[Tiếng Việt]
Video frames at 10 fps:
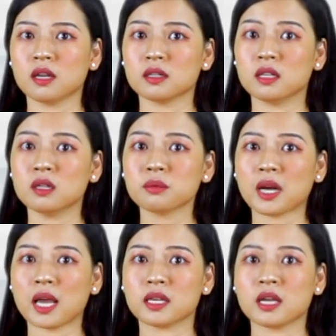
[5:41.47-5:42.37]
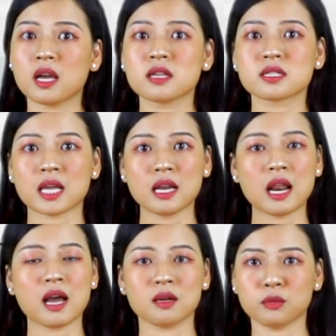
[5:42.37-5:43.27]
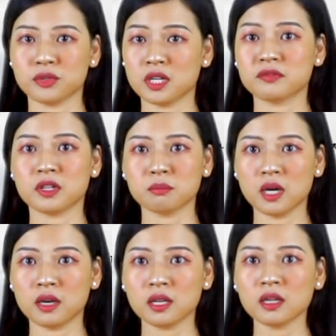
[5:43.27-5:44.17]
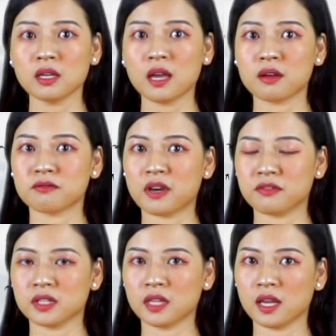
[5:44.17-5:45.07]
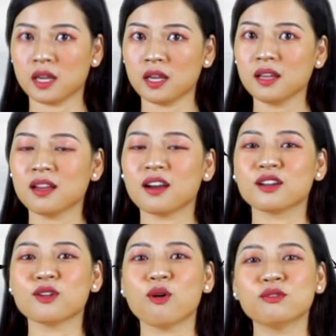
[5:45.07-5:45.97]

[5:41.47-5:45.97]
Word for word: đến lúc này sẽ là một nhân vật mới và vì thế Đỗ